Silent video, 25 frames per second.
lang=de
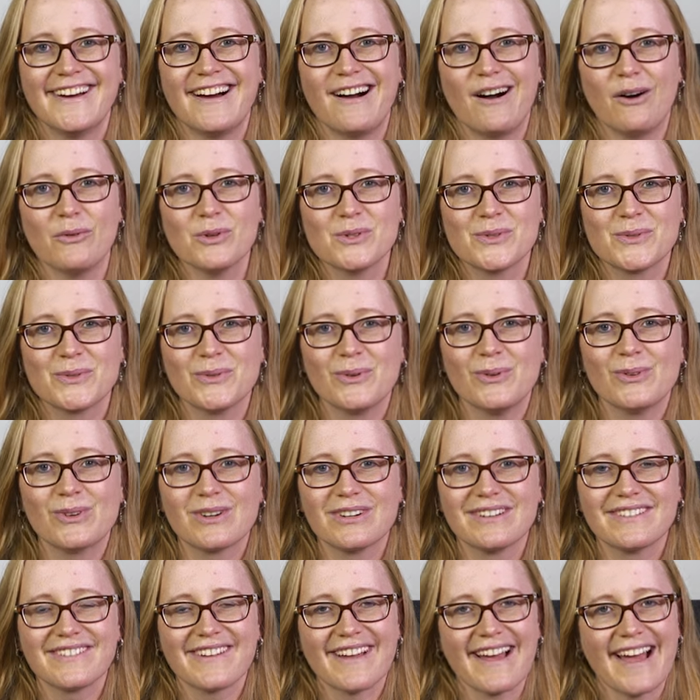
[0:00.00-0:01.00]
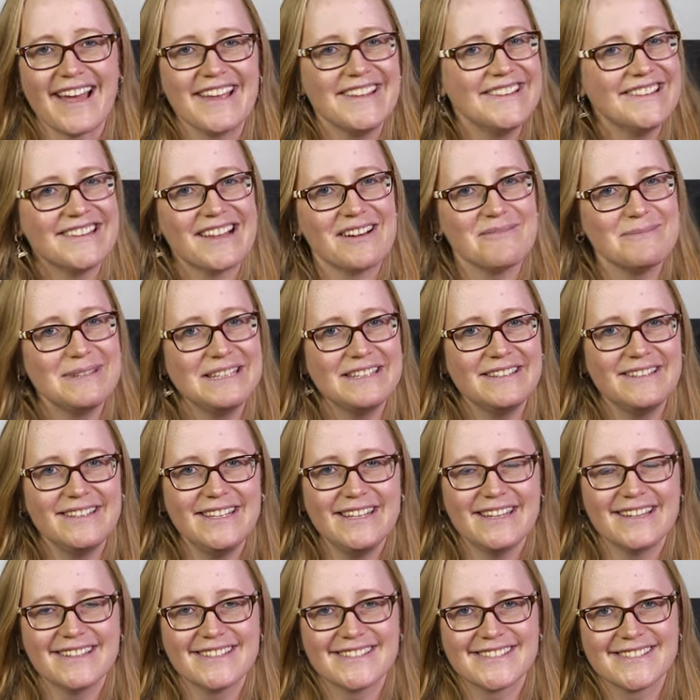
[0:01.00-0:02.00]
ausdrucken,
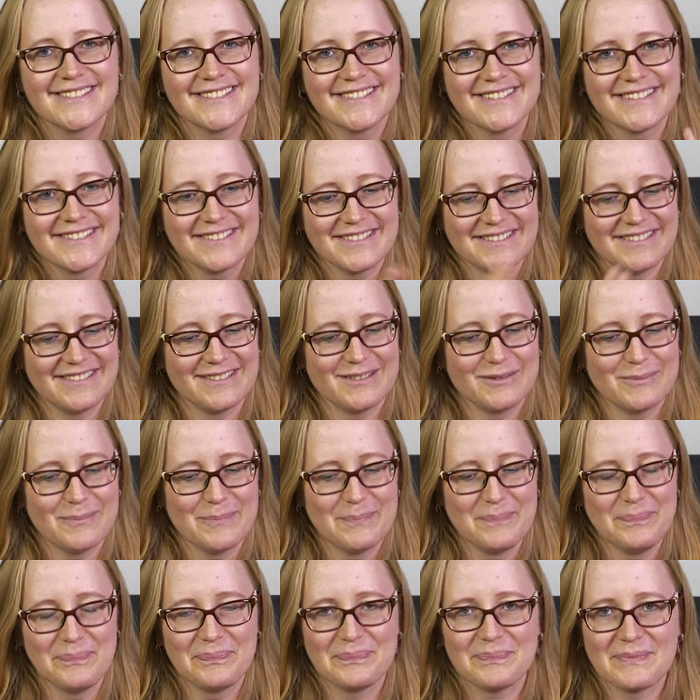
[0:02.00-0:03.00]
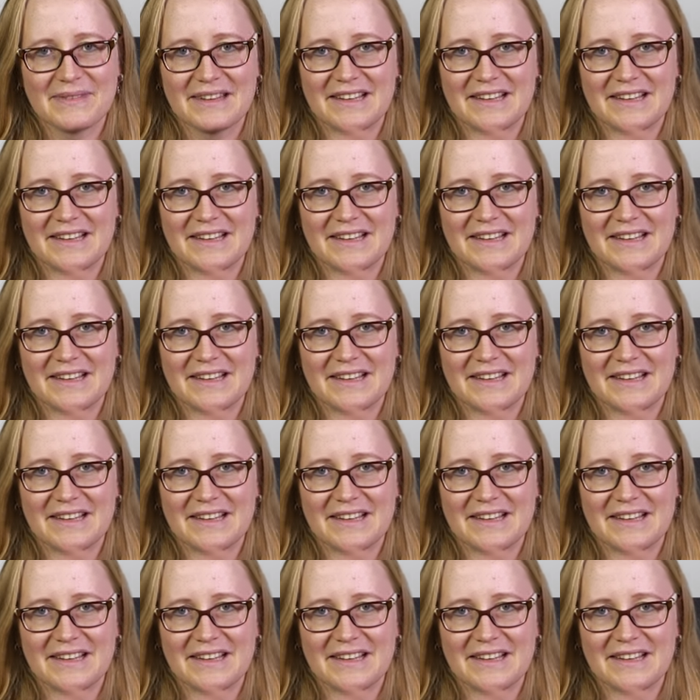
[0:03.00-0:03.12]
einlaminierte ähm,